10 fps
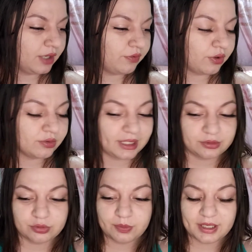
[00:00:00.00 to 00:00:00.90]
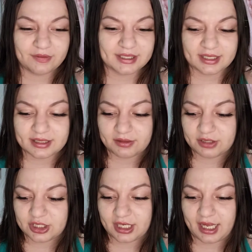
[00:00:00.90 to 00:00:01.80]
Eu vou contar tudo pra vocês que eu
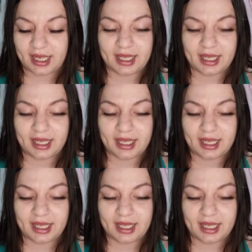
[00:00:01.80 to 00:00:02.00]
achei.